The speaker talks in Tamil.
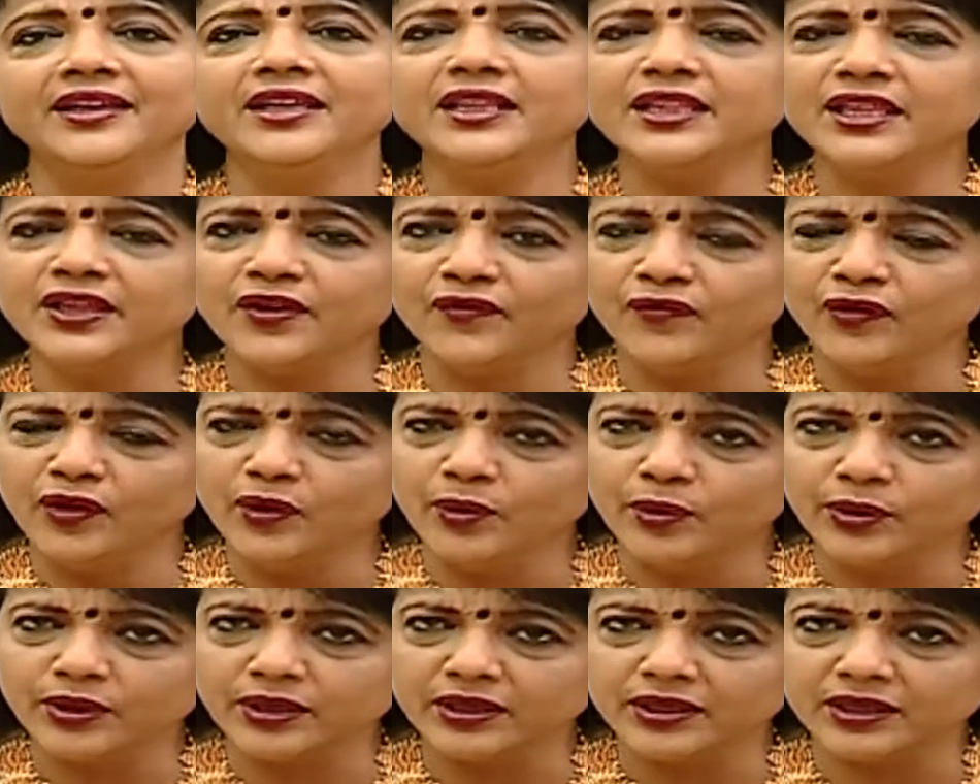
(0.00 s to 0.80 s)
இது எவ்வளோ
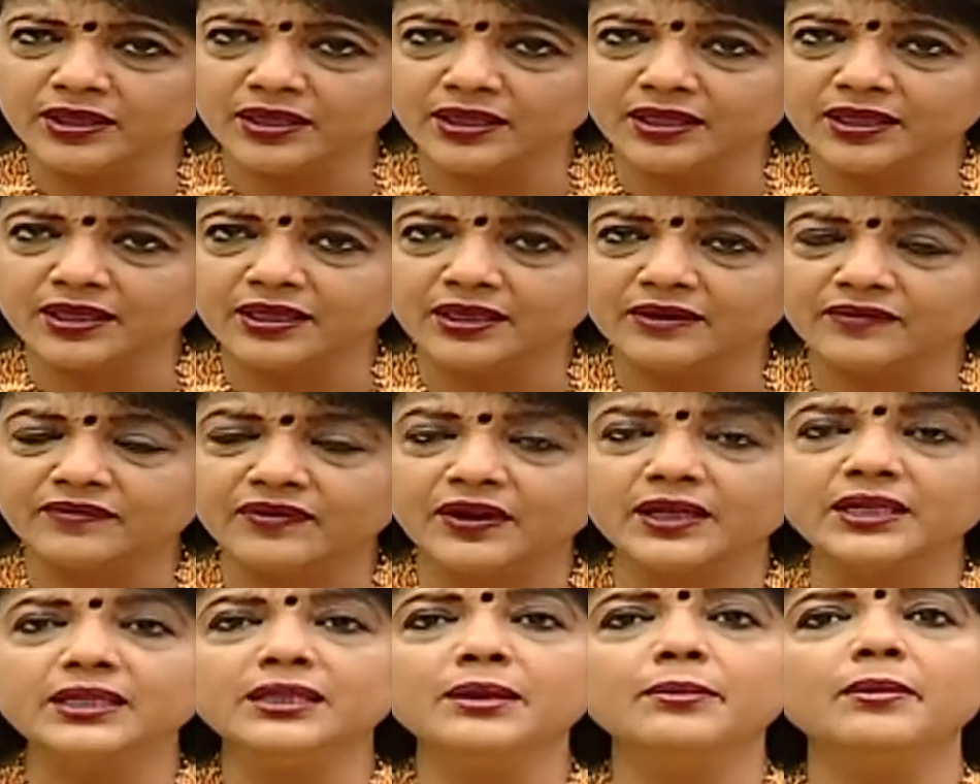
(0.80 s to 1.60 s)
ஒரு
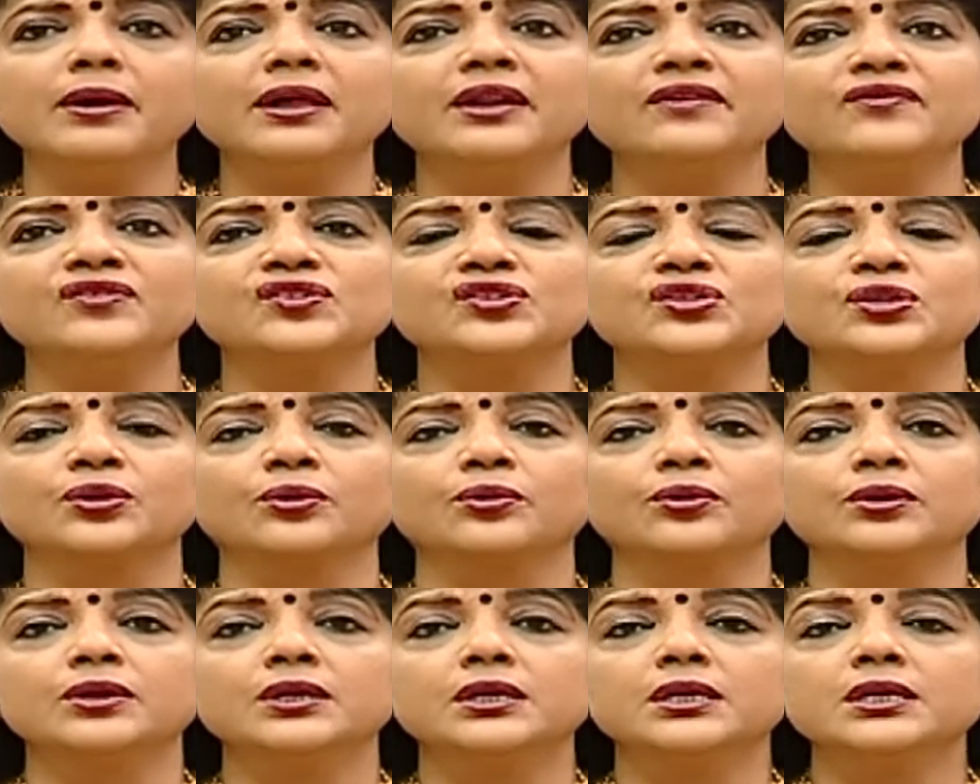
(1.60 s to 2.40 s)
வருத்தமான
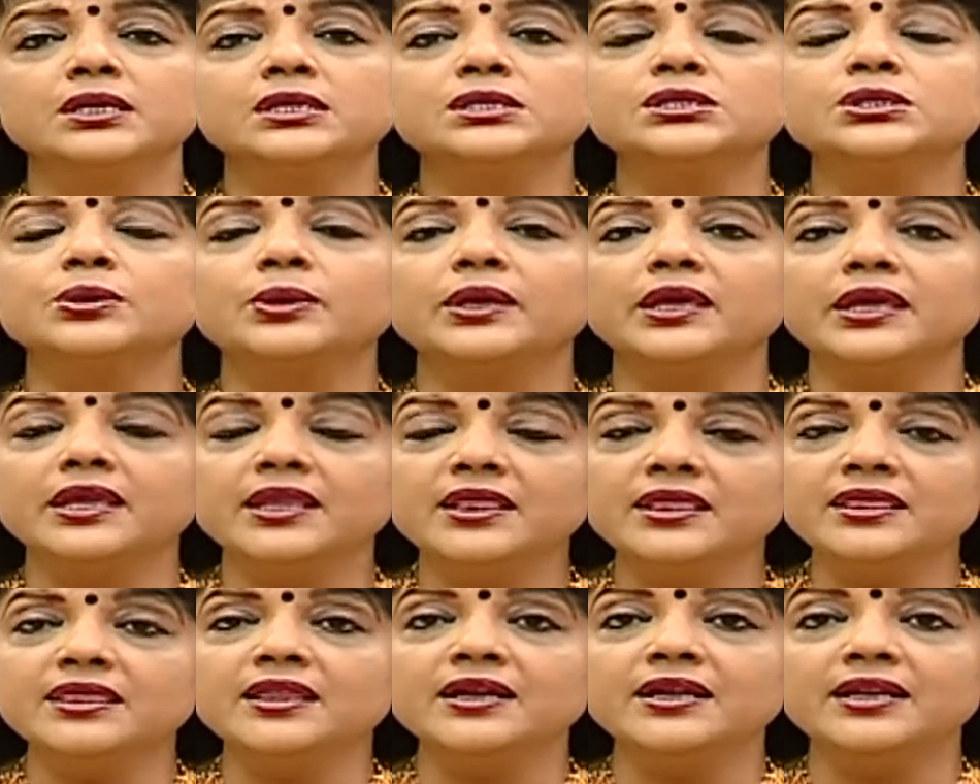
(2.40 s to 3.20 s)
விஷயம் ஸோ
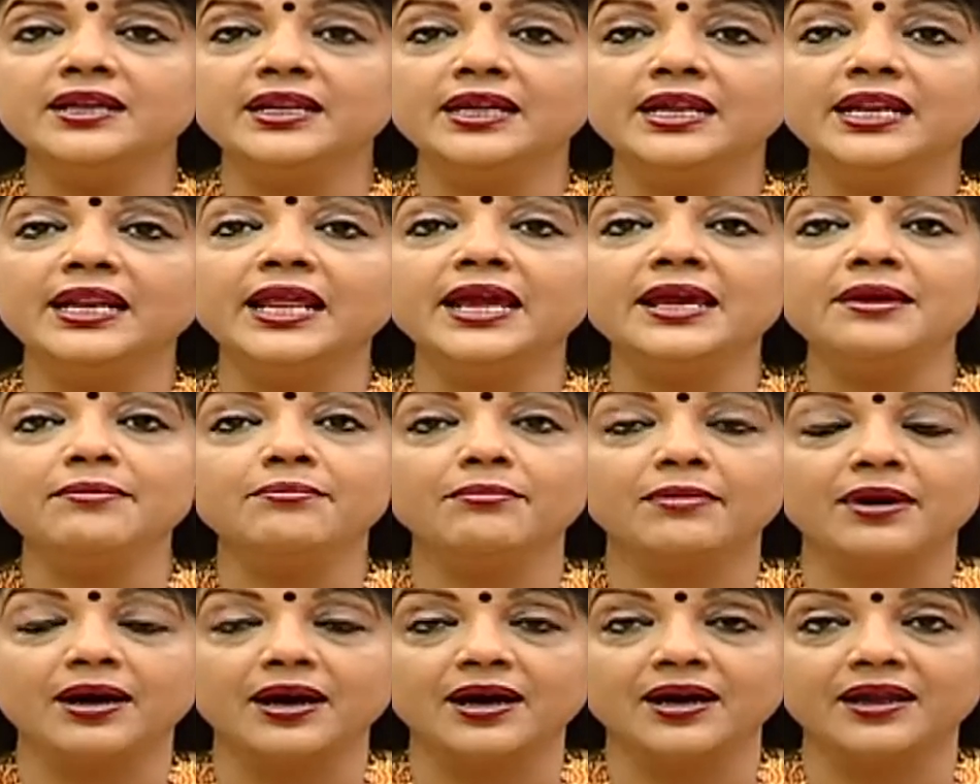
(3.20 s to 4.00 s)
இந்த நிலை
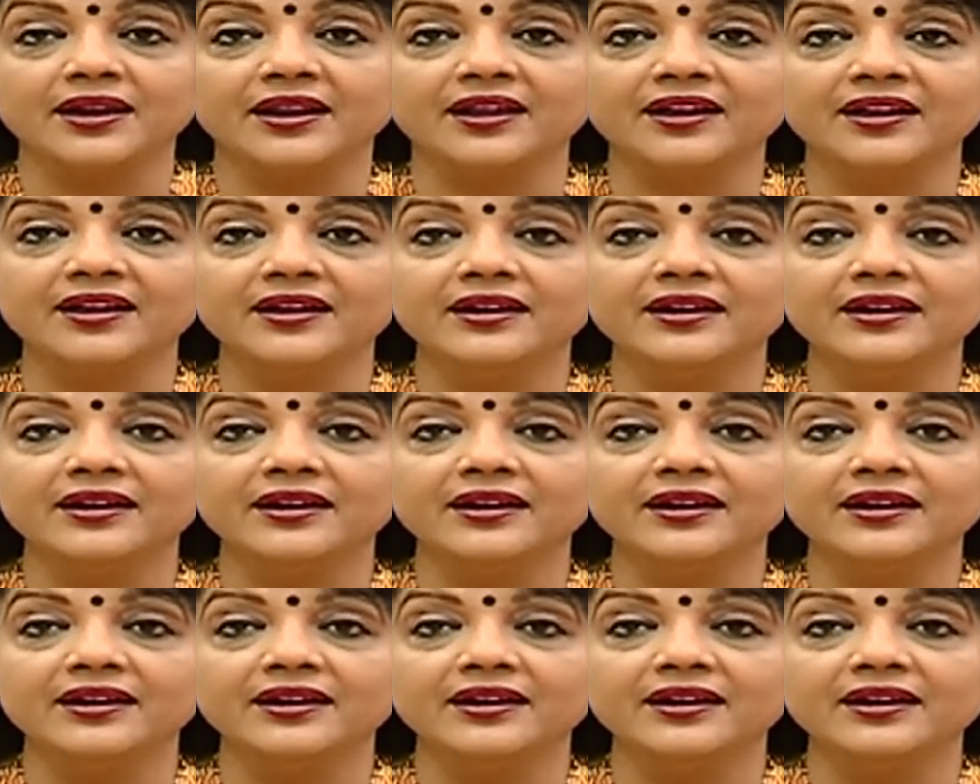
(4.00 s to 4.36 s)
மாற